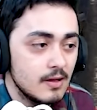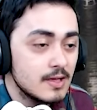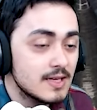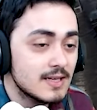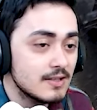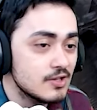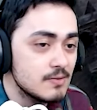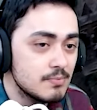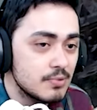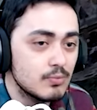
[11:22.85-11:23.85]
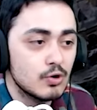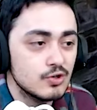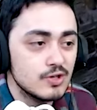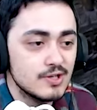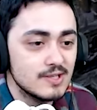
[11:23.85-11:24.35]
İki kat için
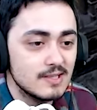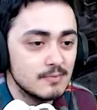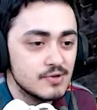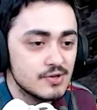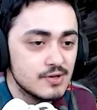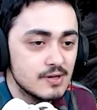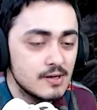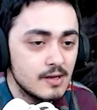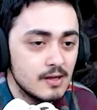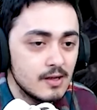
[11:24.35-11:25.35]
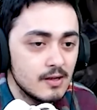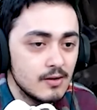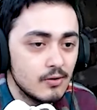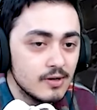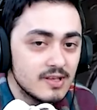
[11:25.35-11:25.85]
proje çizilmiş.
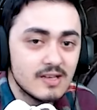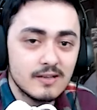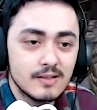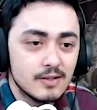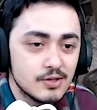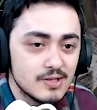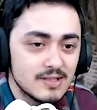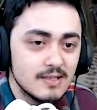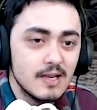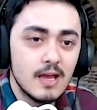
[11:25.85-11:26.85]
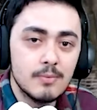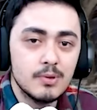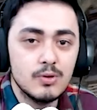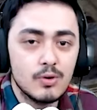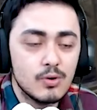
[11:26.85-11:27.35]
O iki katı taşısın diye
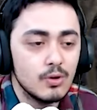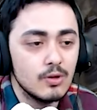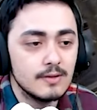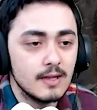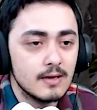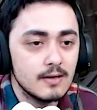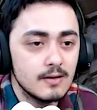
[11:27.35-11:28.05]
yapılıyor o kolonlar.